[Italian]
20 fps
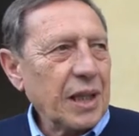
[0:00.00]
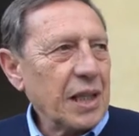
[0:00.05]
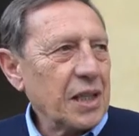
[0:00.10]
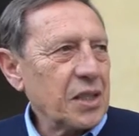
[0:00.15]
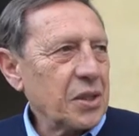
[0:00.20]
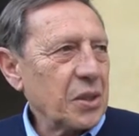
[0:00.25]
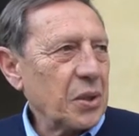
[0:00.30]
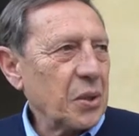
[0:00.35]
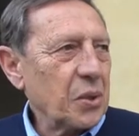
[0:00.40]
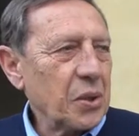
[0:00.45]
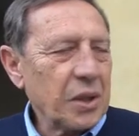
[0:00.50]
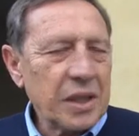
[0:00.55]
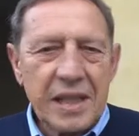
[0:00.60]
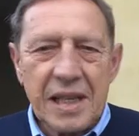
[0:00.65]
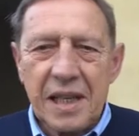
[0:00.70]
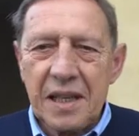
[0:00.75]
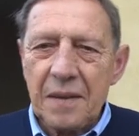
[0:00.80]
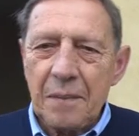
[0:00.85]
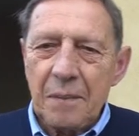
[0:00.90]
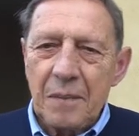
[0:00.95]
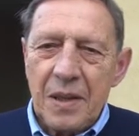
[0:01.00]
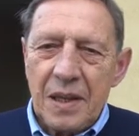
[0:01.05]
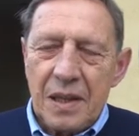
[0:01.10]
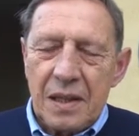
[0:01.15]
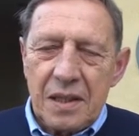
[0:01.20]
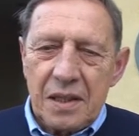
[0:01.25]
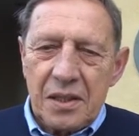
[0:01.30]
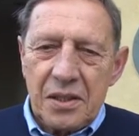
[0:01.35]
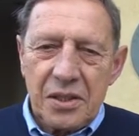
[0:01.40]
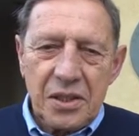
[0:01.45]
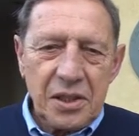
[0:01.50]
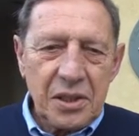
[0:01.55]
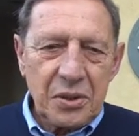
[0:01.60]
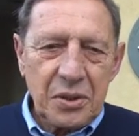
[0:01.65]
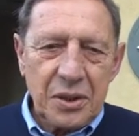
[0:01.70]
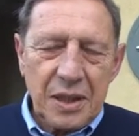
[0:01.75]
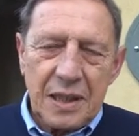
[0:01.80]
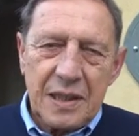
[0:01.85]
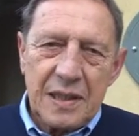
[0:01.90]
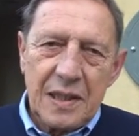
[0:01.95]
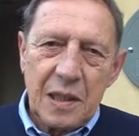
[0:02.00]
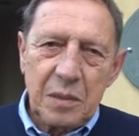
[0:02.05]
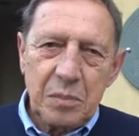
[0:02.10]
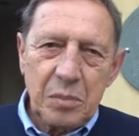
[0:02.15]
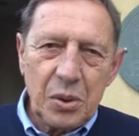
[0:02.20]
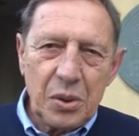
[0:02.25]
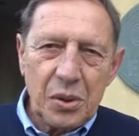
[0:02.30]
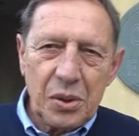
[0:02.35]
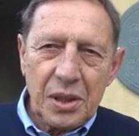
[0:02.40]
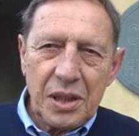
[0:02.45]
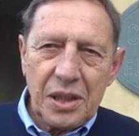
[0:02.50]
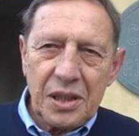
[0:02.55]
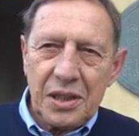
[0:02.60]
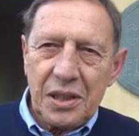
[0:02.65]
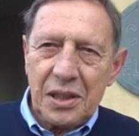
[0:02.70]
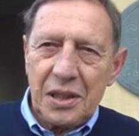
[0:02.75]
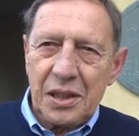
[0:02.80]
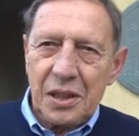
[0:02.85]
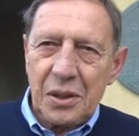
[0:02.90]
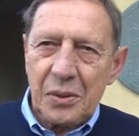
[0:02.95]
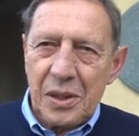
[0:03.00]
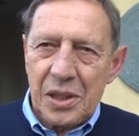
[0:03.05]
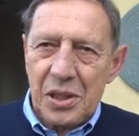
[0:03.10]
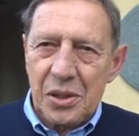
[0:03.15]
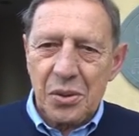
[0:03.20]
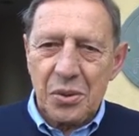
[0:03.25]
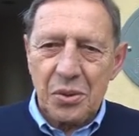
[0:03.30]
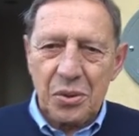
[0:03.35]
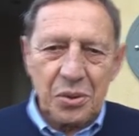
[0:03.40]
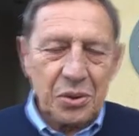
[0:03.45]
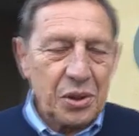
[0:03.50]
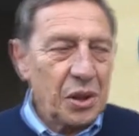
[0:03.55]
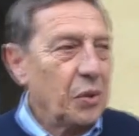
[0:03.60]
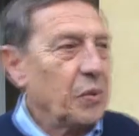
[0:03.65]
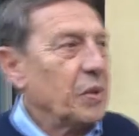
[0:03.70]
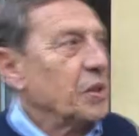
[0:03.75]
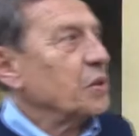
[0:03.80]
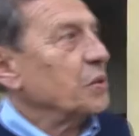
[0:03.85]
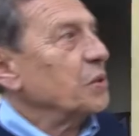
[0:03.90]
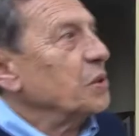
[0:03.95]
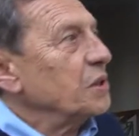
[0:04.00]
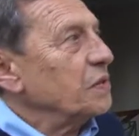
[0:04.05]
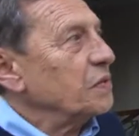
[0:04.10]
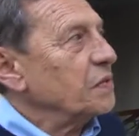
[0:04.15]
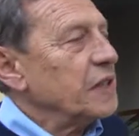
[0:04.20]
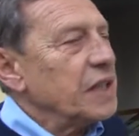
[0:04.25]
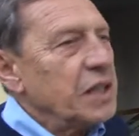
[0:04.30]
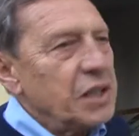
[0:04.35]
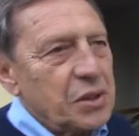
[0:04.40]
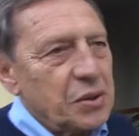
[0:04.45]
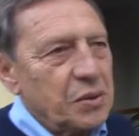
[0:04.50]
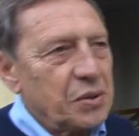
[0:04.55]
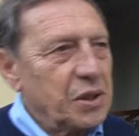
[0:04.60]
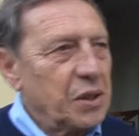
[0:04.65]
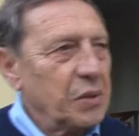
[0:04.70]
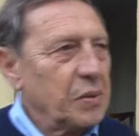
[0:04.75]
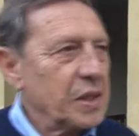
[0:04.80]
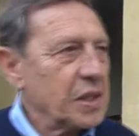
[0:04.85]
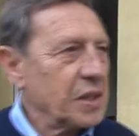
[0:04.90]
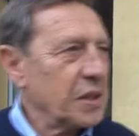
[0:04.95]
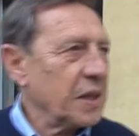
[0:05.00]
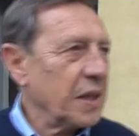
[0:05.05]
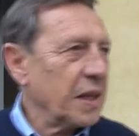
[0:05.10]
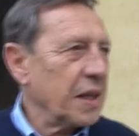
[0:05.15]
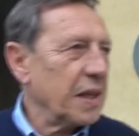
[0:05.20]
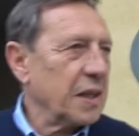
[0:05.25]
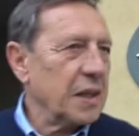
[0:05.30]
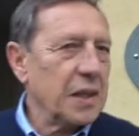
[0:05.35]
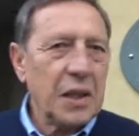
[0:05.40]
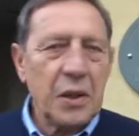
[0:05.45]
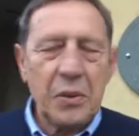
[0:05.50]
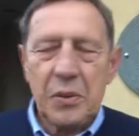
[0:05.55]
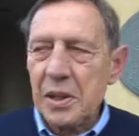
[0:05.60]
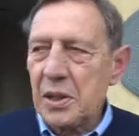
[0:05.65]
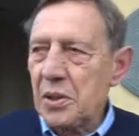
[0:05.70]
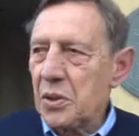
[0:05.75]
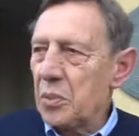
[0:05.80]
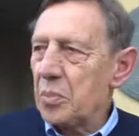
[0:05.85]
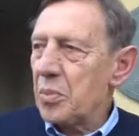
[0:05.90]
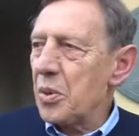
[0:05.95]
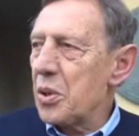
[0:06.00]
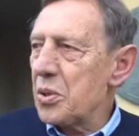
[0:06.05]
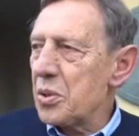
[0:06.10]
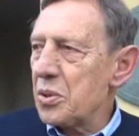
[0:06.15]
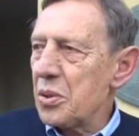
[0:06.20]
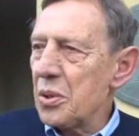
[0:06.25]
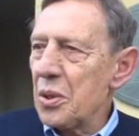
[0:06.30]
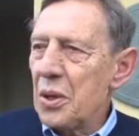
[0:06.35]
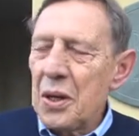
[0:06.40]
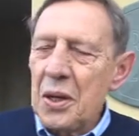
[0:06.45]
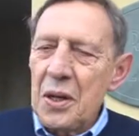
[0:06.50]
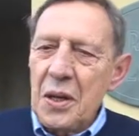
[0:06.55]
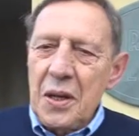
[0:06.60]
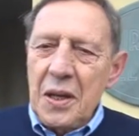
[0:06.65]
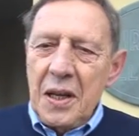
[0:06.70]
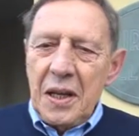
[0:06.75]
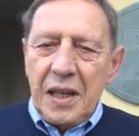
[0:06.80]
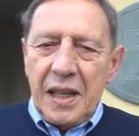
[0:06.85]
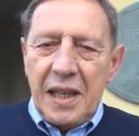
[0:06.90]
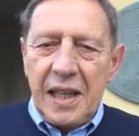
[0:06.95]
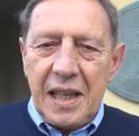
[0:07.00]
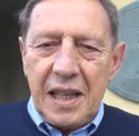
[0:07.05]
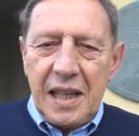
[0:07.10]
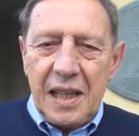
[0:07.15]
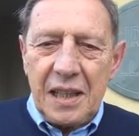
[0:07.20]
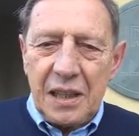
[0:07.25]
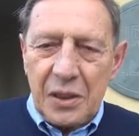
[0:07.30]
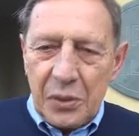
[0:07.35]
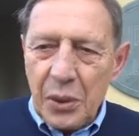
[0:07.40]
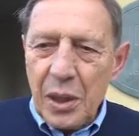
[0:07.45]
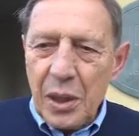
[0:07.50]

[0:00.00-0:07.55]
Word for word: la storia sino dagli albori di, di, questo, di questo, edificio, di, questa, di questo posto e lo